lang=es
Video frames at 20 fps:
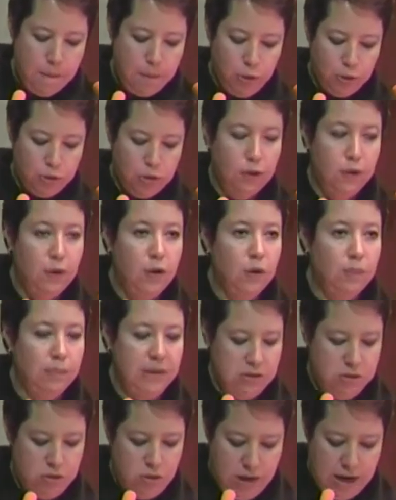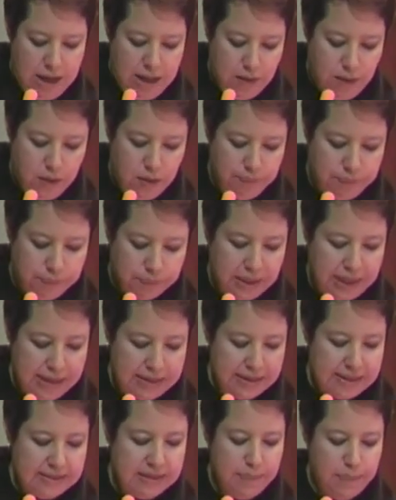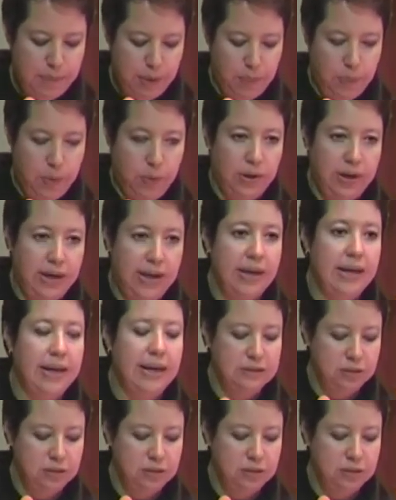Por todo lo mencionado, es que se propone